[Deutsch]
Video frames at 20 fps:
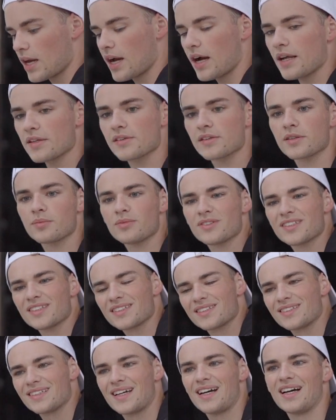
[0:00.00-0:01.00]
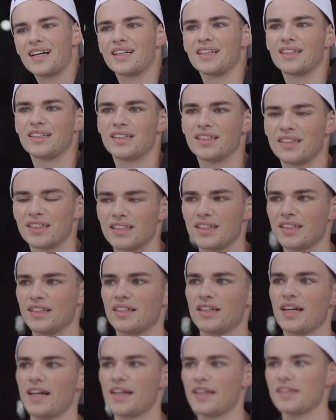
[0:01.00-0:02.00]
Also ich muss sagen,
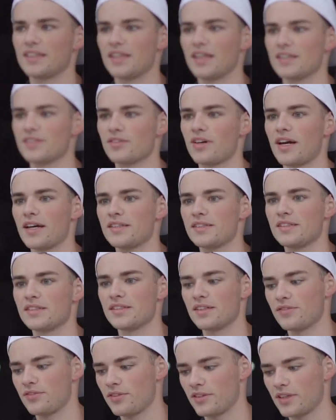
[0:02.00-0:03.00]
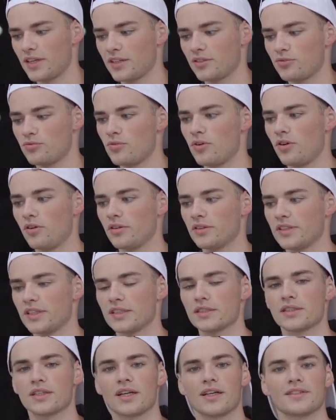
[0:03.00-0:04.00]
hein, also Heinz ist ja von Natur aus
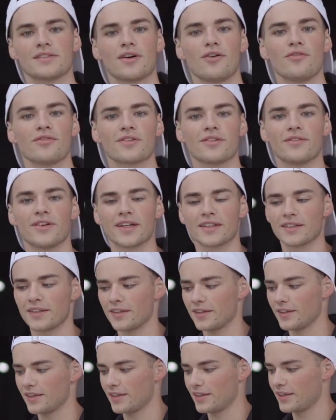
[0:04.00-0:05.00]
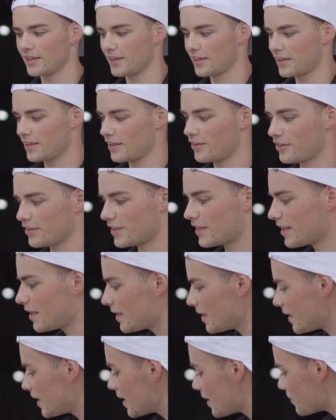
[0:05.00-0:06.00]
echt ein ganz aufgeweckter. Und
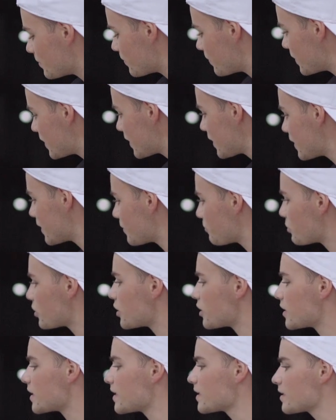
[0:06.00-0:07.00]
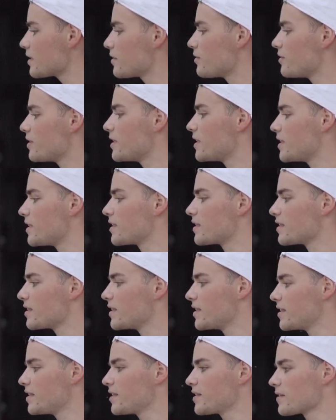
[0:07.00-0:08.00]
den hier ein bisschen im Schach zu halten,
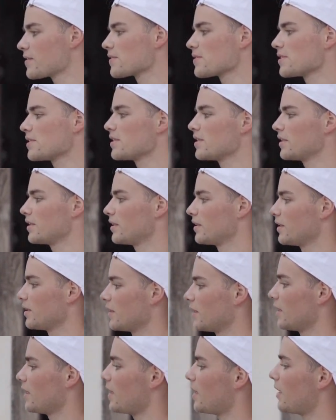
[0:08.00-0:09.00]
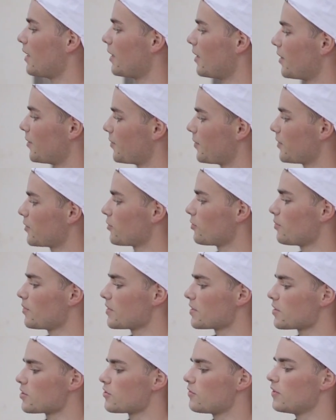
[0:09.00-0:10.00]
hey, ähm, ist schon ein
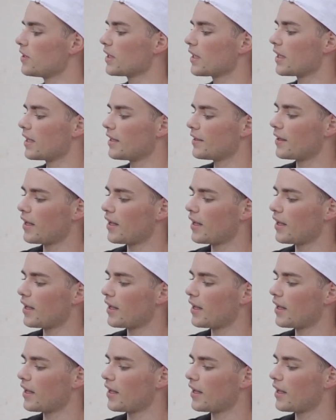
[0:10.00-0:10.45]
bisschen schwieriger.